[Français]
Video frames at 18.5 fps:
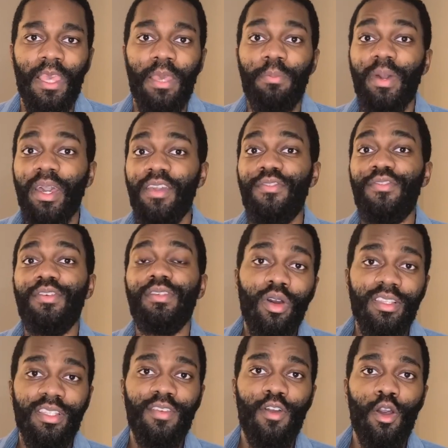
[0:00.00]
Bref,
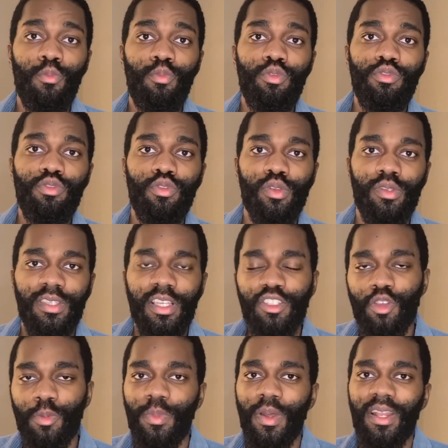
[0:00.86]
pour en savoir plus sur
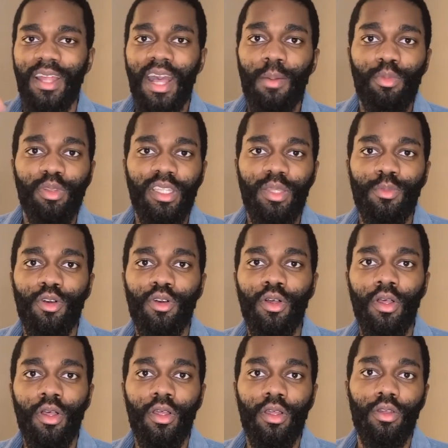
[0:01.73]
ça, j'en parle
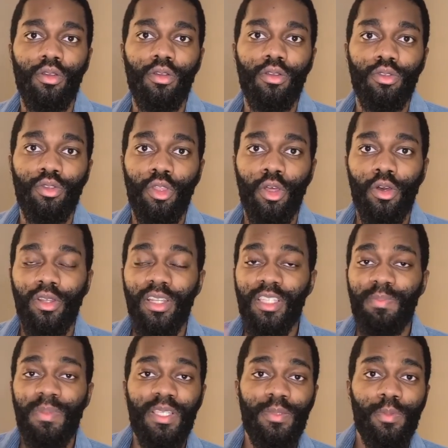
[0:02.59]
abondamment euh, dans
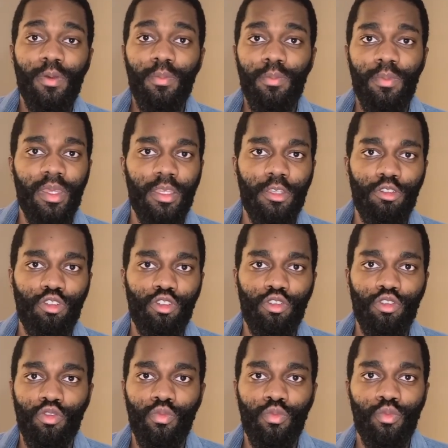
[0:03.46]
l'espacement, mais
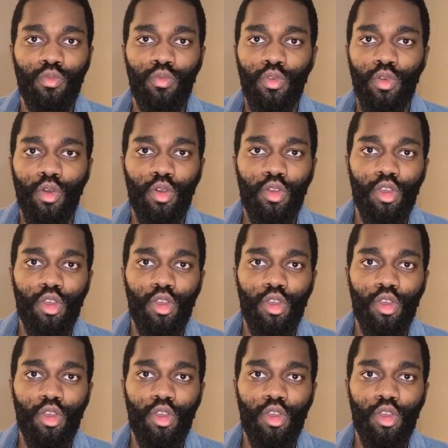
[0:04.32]
je ne vous le